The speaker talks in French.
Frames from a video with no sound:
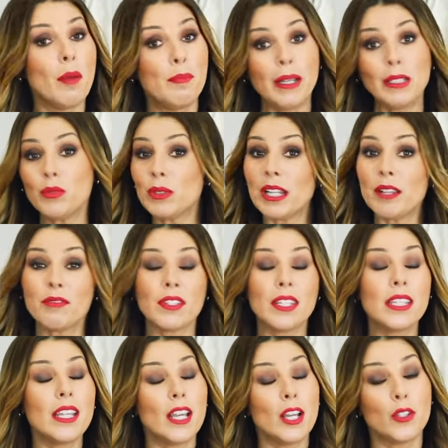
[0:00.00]
Pas toutes les
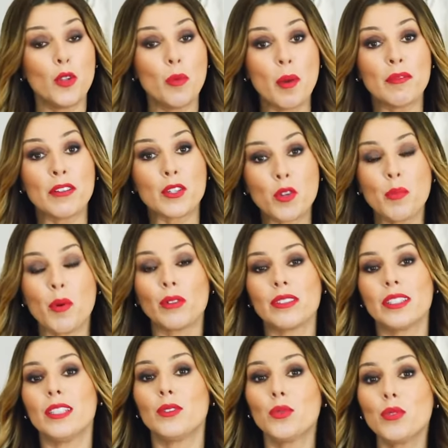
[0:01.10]
filles ne peuvent les
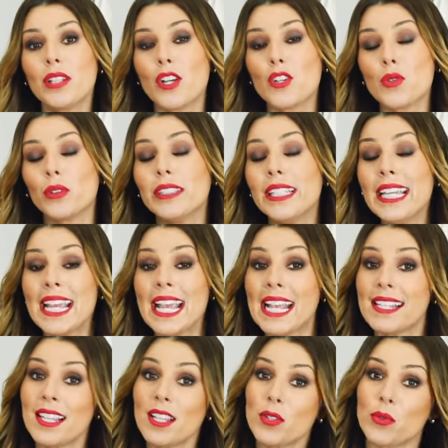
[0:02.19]
supporter toute la journée,
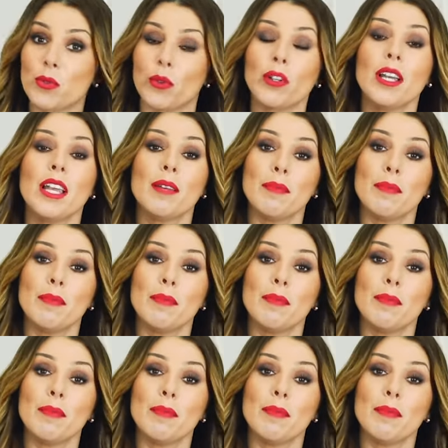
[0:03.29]
c'est sûr.